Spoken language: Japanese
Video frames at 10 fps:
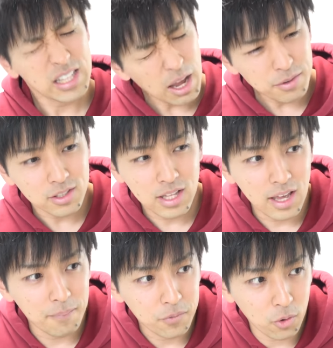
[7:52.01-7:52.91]
多分
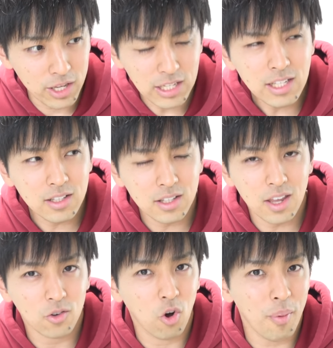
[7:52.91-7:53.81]
ね俺
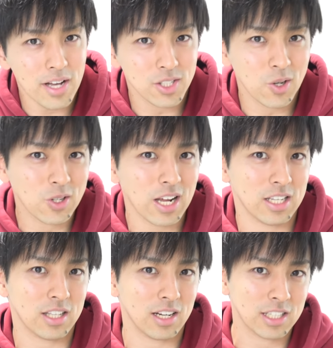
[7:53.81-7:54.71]
1.5 倍速くらい
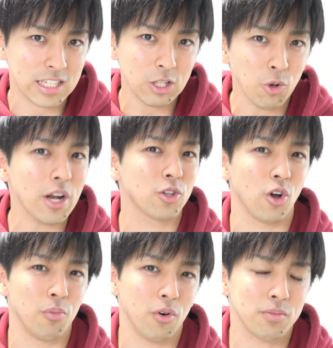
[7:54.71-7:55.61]
だったら聞き取れる
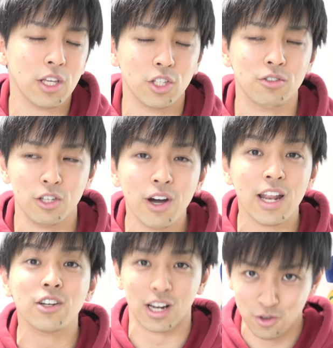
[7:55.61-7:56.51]
と思うって言わ
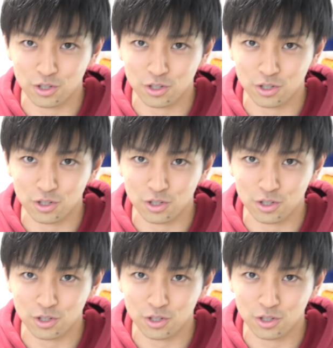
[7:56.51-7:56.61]
れるから、